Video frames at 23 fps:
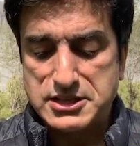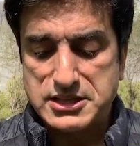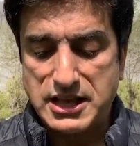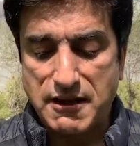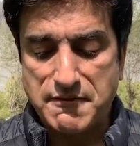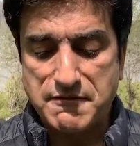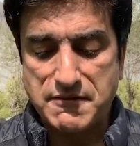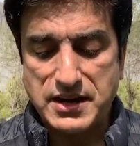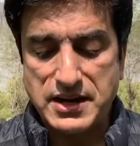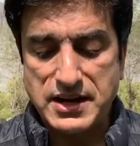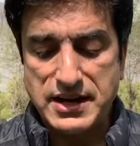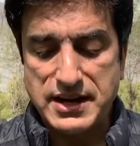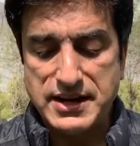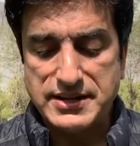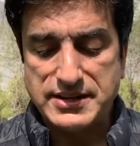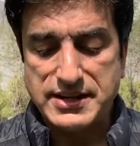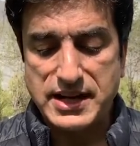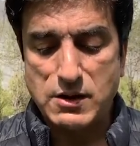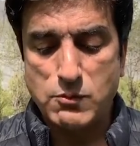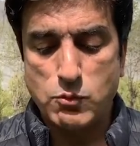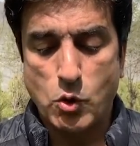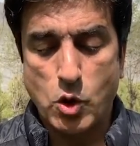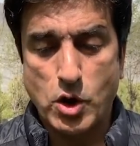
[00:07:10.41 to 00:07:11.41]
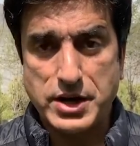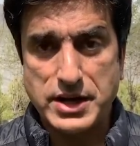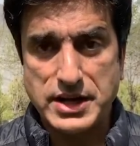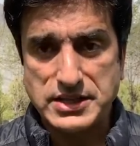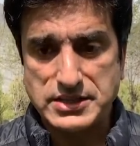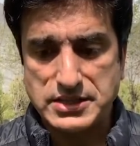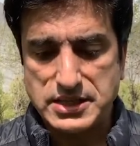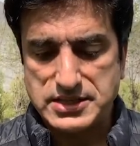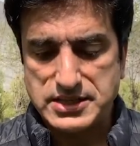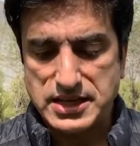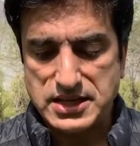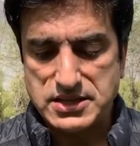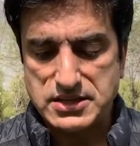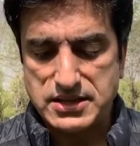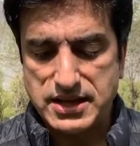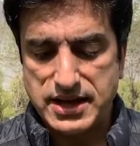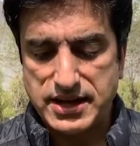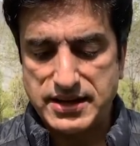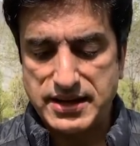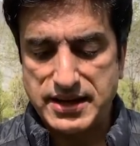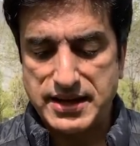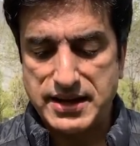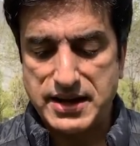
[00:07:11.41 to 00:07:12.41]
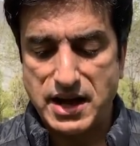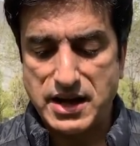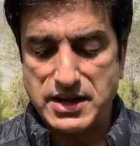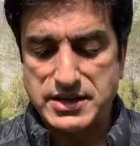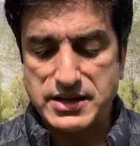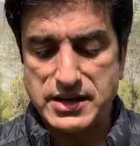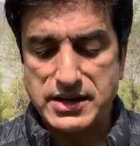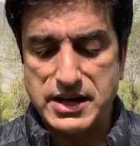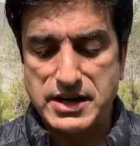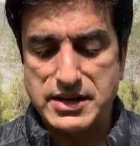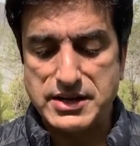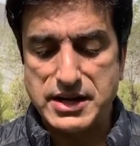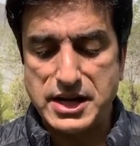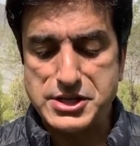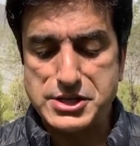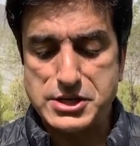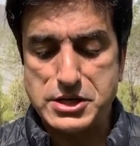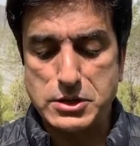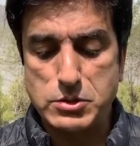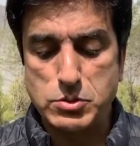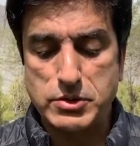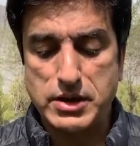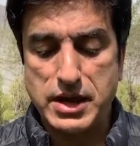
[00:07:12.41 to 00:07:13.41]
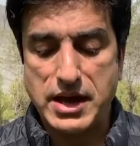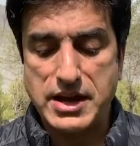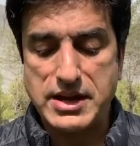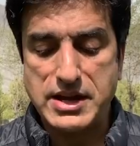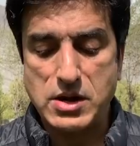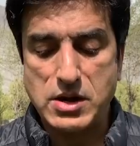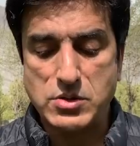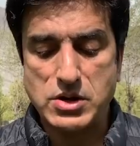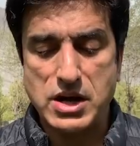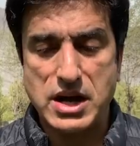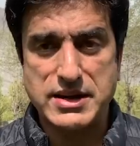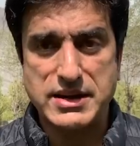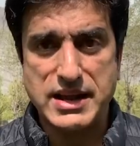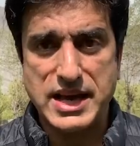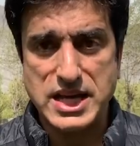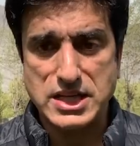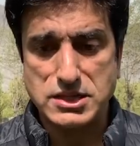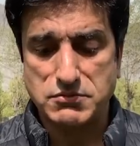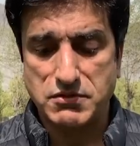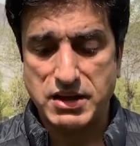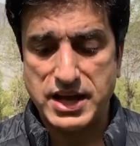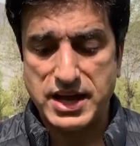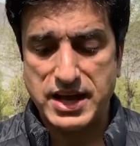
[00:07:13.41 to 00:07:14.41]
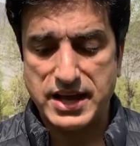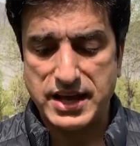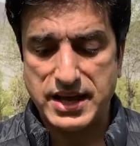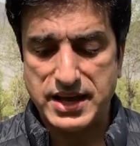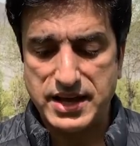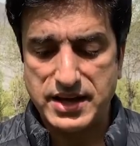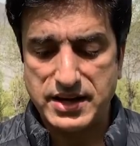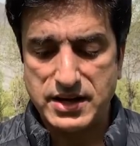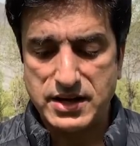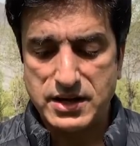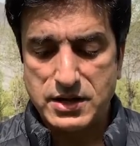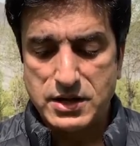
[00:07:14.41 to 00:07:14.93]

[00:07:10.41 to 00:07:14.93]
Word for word: सेवरल इंटेल वार्निंग सजेस्ट दैट ईरानियन इंटेंशन टू कैरी आउट अटैक्स वाया एयर